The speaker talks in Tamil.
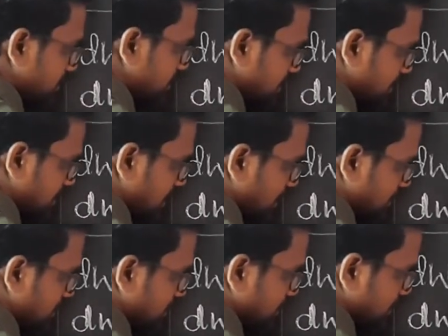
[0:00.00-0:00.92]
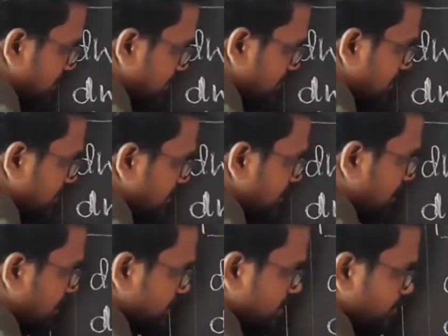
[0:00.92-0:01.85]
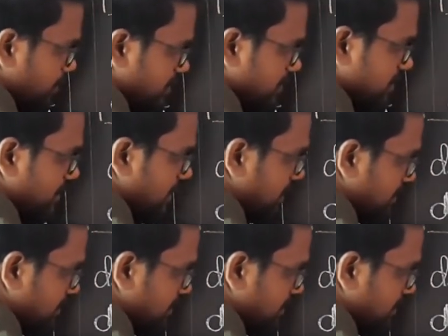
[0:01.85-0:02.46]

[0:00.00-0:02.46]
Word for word: டிஐ அதுக்கப்புறம் இந்த